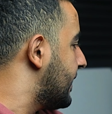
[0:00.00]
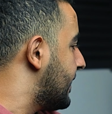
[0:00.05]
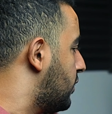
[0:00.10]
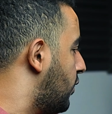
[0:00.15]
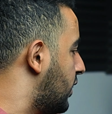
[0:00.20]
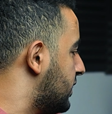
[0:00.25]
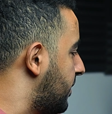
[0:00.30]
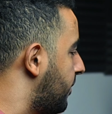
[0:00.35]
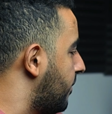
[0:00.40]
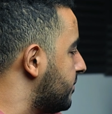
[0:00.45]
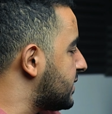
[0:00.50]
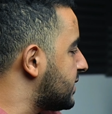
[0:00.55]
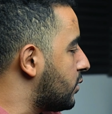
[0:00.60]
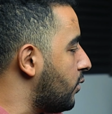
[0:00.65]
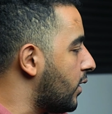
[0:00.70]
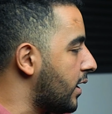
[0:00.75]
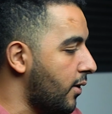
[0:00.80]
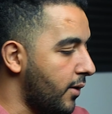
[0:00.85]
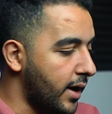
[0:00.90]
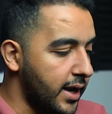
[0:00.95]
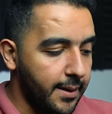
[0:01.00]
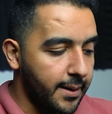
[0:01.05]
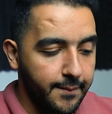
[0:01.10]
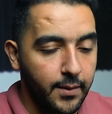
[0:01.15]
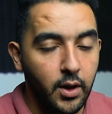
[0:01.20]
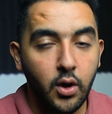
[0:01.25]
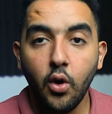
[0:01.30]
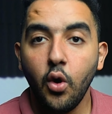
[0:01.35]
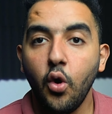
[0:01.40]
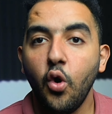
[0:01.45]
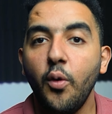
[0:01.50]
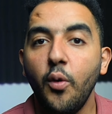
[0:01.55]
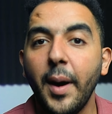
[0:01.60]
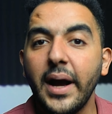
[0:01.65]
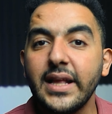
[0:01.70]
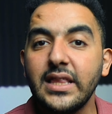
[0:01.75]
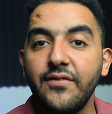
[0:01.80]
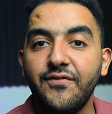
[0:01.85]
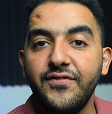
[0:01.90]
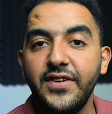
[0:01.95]
لغايه دلوقتي بمسك ورقه وقلم
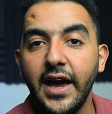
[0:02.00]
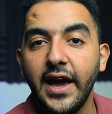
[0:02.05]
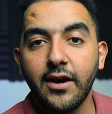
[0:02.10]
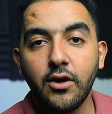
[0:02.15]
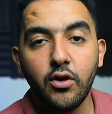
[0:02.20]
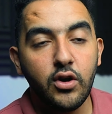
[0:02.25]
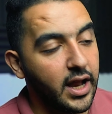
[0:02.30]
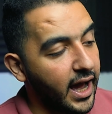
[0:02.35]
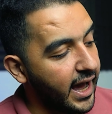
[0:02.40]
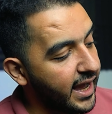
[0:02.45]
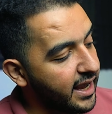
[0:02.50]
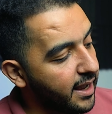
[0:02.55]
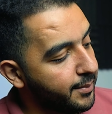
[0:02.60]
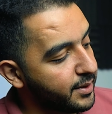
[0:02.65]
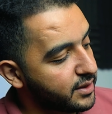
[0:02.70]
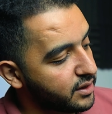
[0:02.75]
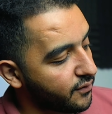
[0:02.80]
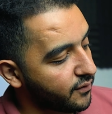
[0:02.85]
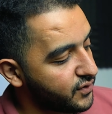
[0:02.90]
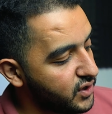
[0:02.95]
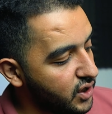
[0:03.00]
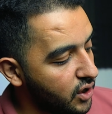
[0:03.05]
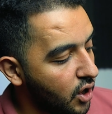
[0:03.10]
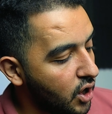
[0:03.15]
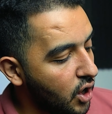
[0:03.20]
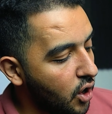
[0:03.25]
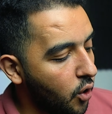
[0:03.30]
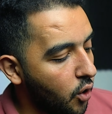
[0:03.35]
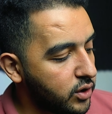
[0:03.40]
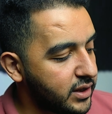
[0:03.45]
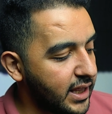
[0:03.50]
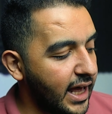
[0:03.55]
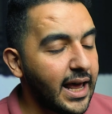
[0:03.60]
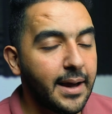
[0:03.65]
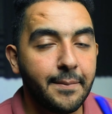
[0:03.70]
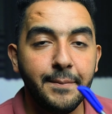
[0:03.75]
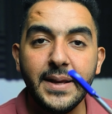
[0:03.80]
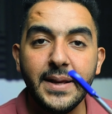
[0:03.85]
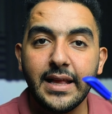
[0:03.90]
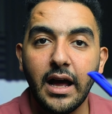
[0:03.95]
وبكتب فيها كل حاجه بالتفصيل قلتها
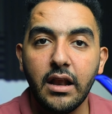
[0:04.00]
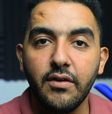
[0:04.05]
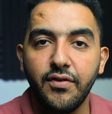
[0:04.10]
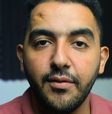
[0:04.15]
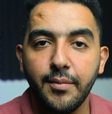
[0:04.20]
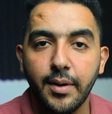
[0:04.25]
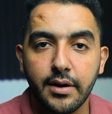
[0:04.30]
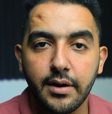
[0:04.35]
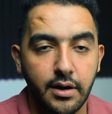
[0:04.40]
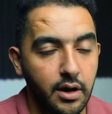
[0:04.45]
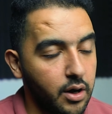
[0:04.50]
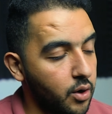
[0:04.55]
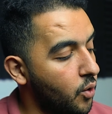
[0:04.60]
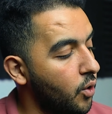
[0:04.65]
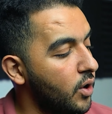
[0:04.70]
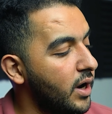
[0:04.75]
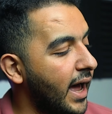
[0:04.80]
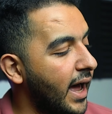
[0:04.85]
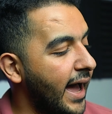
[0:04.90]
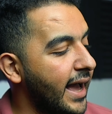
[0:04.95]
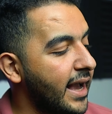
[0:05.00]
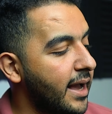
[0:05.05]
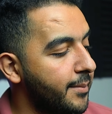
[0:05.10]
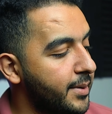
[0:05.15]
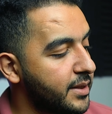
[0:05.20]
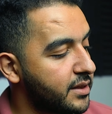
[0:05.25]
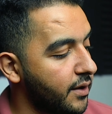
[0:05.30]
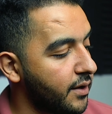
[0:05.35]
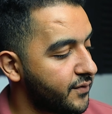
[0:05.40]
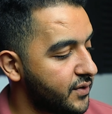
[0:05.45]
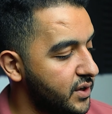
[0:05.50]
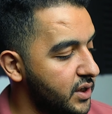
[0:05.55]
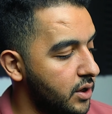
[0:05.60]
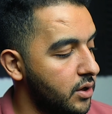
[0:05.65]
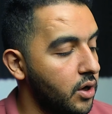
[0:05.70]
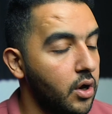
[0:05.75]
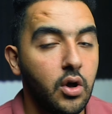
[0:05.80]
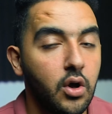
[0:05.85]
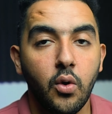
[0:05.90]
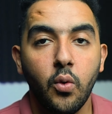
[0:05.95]
لك مئة ألف مره كل حاجه
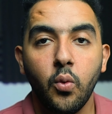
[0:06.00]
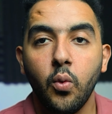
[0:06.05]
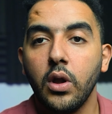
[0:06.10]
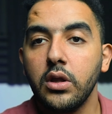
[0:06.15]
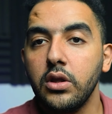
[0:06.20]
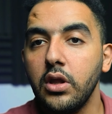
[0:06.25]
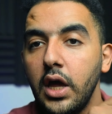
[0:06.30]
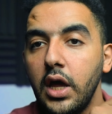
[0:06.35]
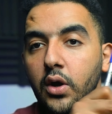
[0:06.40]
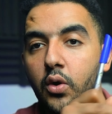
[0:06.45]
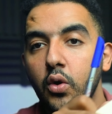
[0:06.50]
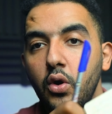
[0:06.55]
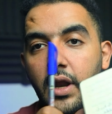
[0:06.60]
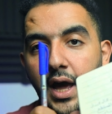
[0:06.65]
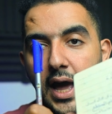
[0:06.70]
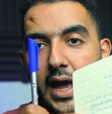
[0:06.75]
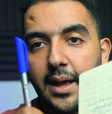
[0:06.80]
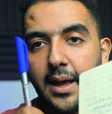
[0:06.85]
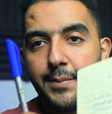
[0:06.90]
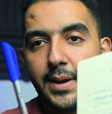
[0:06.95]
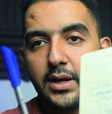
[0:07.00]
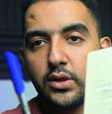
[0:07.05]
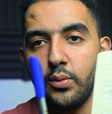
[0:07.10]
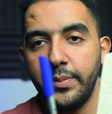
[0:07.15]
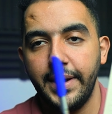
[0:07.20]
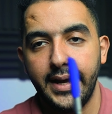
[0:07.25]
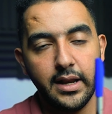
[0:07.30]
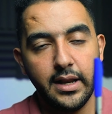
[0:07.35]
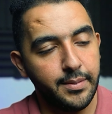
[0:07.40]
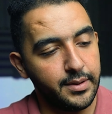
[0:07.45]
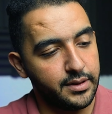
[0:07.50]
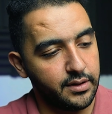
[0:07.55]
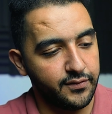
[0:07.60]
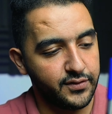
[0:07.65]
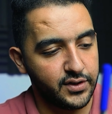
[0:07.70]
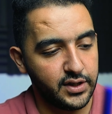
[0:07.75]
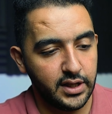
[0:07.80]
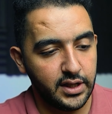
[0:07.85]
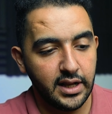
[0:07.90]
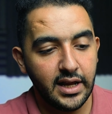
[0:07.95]
بالتفصيل والله كل حاجه مكتوبه هنا
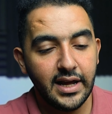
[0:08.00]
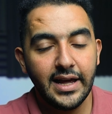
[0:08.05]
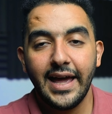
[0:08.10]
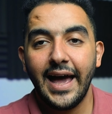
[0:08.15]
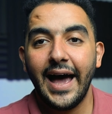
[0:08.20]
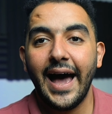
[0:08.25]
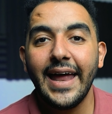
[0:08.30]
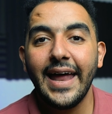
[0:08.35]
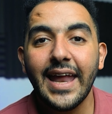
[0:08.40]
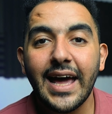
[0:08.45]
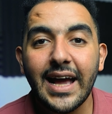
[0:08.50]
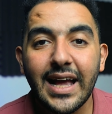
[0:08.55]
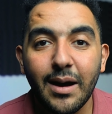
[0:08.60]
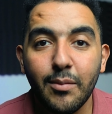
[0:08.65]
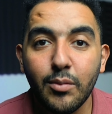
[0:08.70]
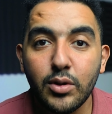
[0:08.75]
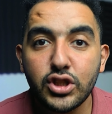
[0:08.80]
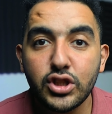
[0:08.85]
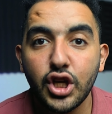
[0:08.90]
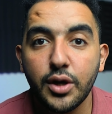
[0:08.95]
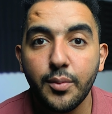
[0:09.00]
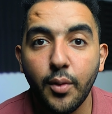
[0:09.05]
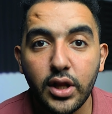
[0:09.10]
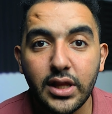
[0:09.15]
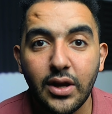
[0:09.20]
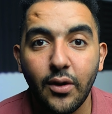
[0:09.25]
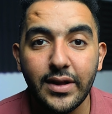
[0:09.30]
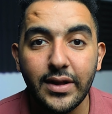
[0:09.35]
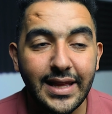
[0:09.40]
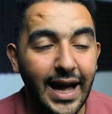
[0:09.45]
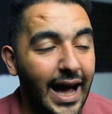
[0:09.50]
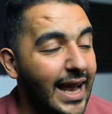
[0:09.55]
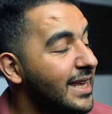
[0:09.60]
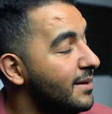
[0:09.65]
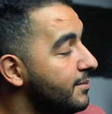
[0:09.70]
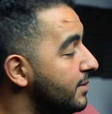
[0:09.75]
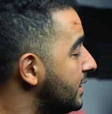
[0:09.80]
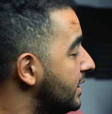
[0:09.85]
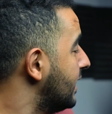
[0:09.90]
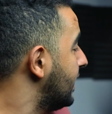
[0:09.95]
بالتفصيل انا كمنشئ محتوى
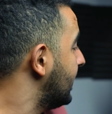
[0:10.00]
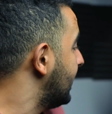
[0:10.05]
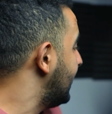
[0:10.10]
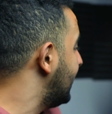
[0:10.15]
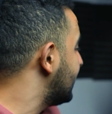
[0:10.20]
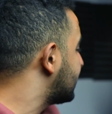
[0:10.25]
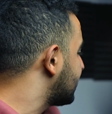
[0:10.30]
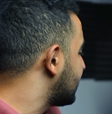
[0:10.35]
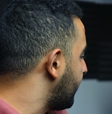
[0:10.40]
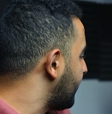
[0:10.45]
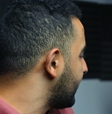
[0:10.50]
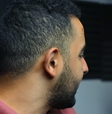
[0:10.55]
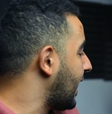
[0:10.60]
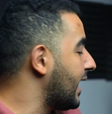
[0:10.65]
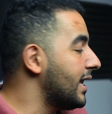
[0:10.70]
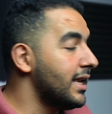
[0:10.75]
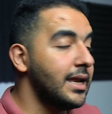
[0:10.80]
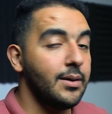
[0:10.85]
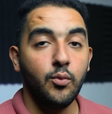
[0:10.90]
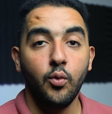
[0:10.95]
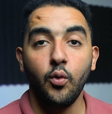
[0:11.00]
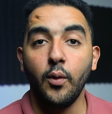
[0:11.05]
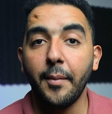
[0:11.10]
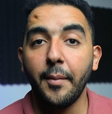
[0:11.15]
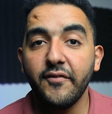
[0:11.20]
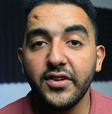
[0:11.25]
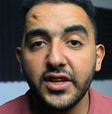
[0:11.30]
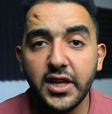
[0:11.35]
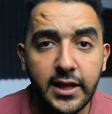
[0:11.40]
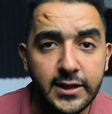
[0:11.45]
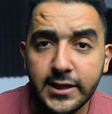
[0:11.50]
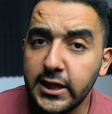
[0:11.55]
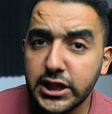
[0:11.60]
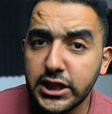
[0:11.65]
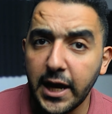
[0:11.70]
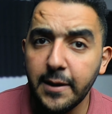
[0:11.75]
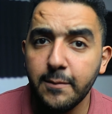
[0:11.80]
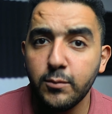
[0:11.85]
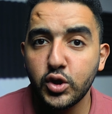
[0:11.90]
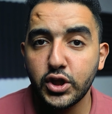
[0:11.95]
تعليمي لسه بتعلم وما
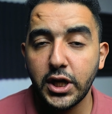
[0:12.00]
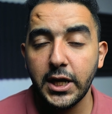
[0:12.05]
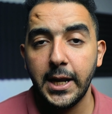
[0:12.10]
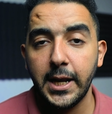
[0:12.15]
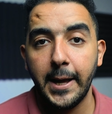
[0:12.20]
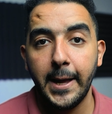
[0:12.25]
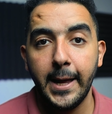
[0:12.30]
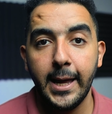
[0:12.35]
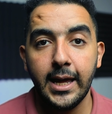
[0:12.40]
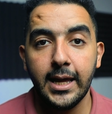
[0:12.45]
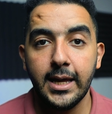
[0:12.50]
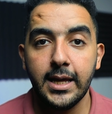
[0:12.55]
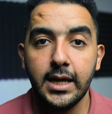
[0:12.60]
عنديش اي مشكله